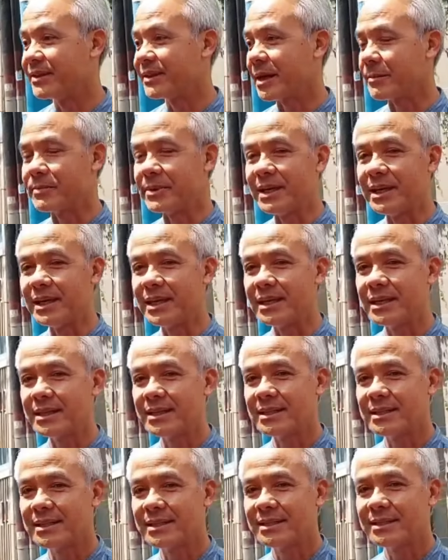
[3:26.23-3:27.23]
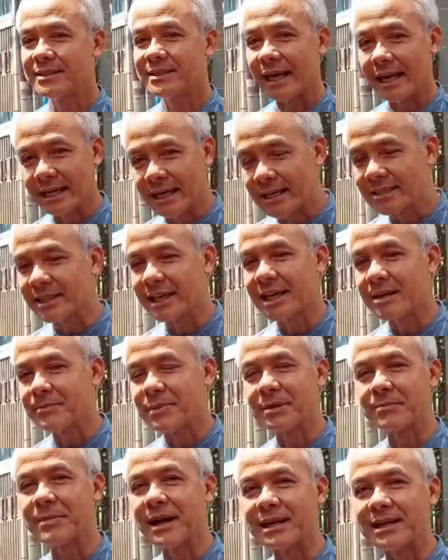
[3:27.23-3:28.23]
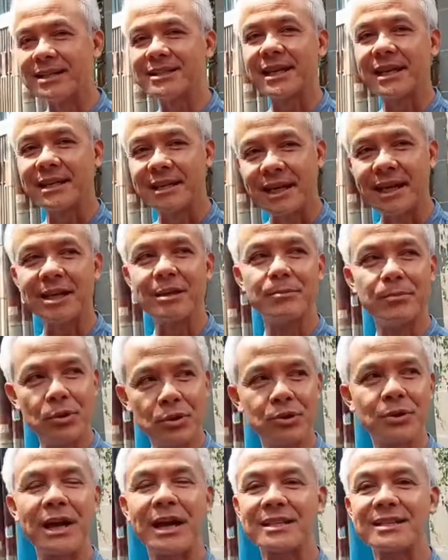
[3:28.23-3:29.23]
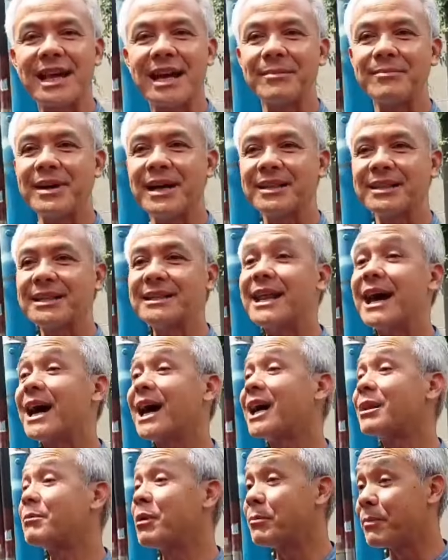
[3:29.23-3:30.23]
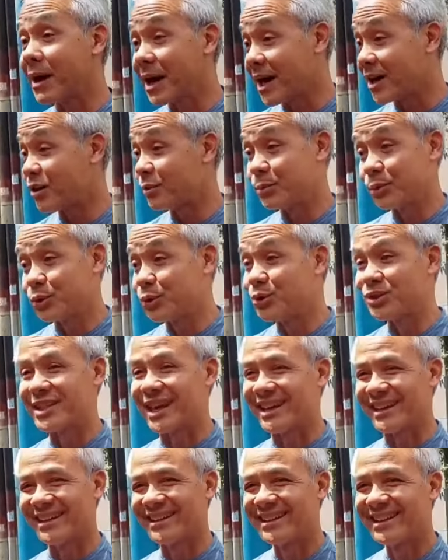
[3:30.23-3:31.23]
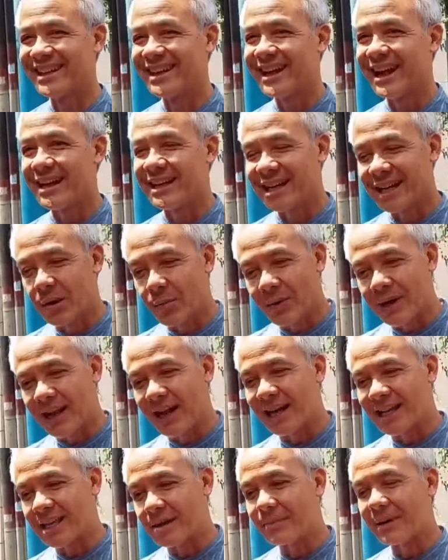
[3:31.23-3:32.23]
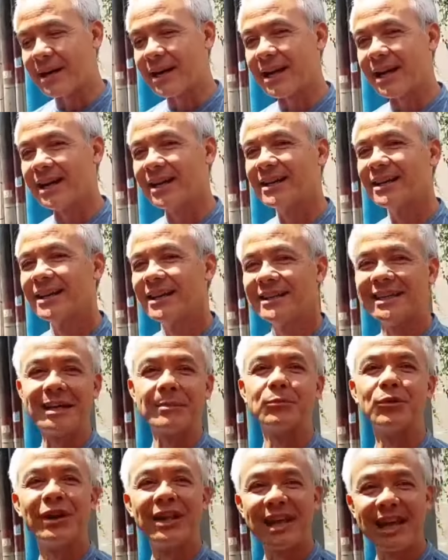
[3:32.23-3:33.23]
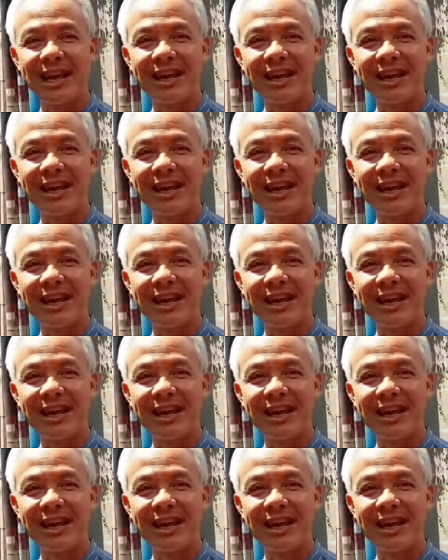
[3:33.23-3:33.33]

Tapi saya secara pribadi saya kira ibu juga sama tidak akan mempengaruhi putusan Ini kewenangannya pada yang mulia